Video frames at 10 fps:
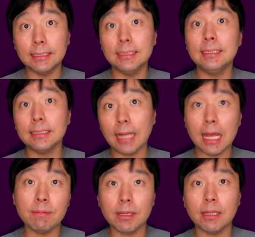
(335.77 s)
그
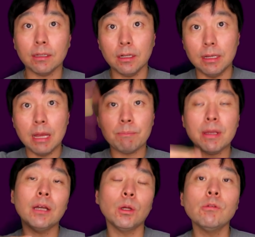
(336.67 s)
타이밍에서는
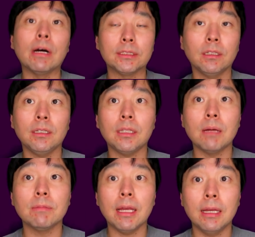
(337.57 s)
비가 너무 왔었기
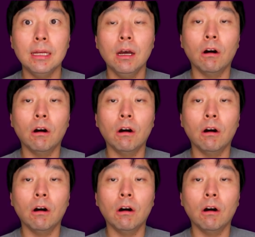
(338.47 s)
때문에